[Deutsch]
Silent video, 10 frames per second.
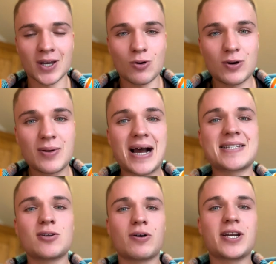Und die
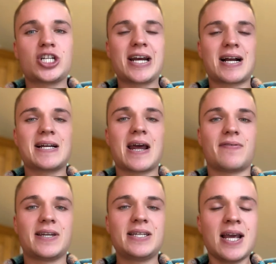meisten Leute checken halt einfach
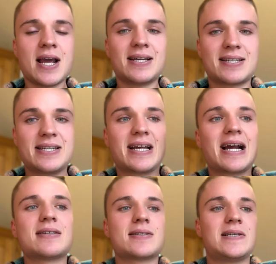nicht, dass sie ihr
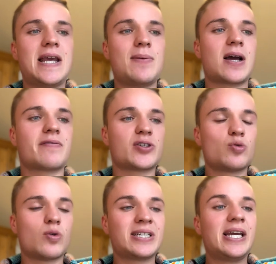ganzes Leben lang
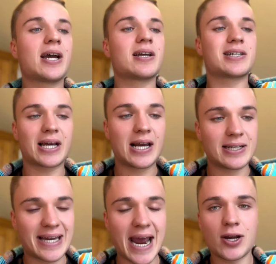versuchen, ihre
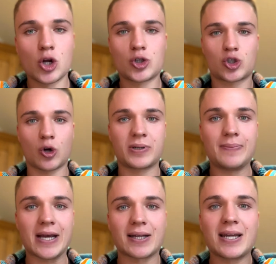Realität zu
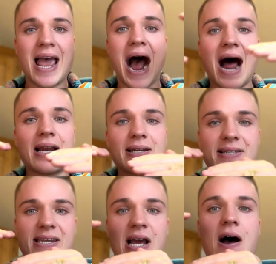optimieren, allerdings
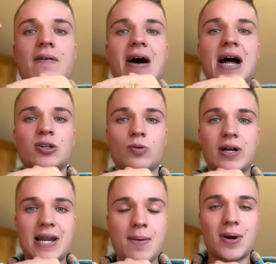ihre Erwartungen
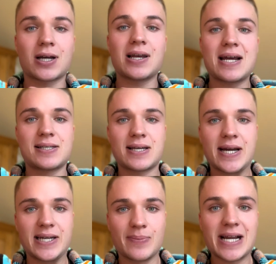immer
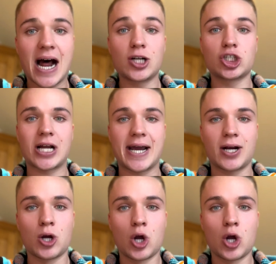gleichzeitig mit ansteigen.